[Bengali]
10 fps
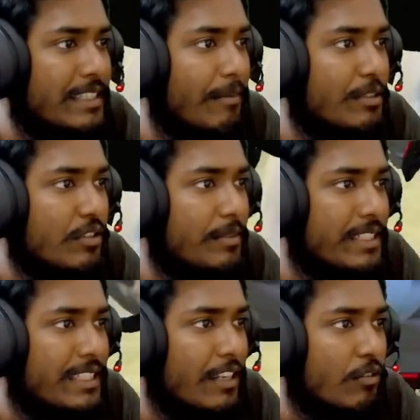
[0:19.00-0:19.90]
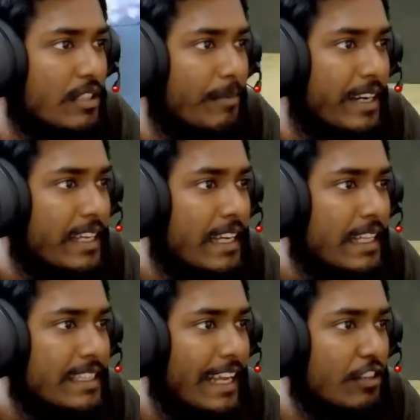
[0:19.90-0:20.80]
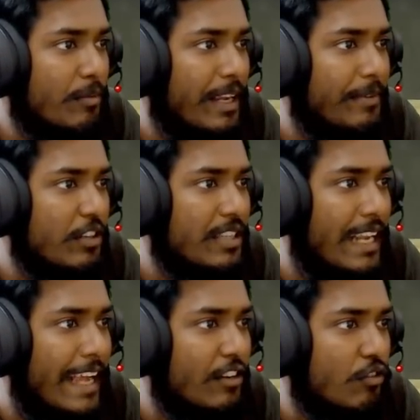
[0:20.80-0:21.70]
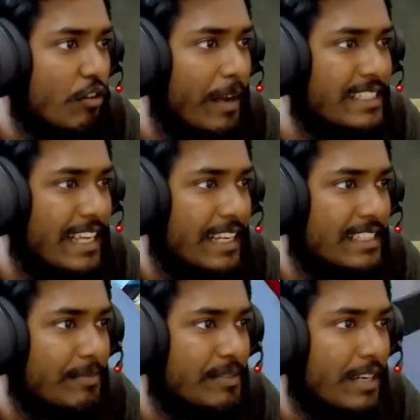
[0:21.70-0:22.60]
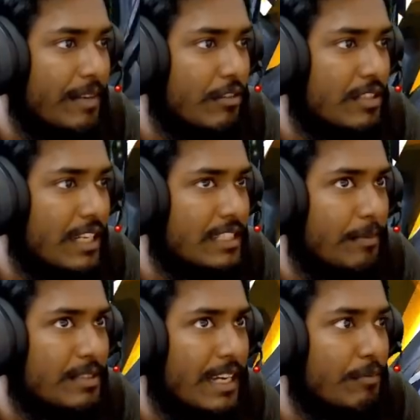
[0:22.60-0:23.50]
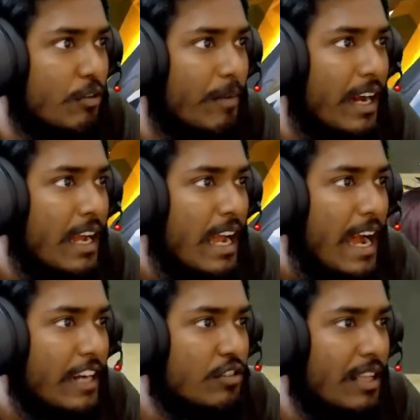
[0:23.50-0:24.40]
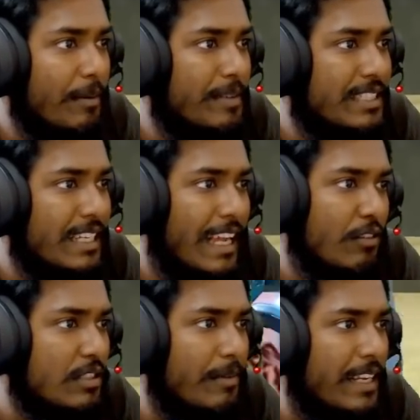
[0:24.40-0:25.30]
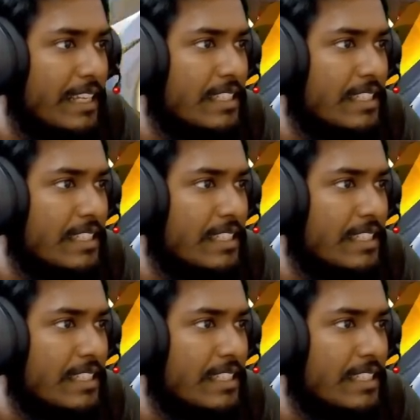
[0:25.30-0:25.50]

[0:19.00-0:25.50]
আমি যদি বিশ কিল করতে পারি তাহলে তোমরা এই ভিডিওতে লাইকও করবে আর চ্যানেল সাবস্ক্রাইব না করে থাকলে সাবস্ক্রাইব করবা আর যদি আমি বিশ কিল না করতে পারি গাইস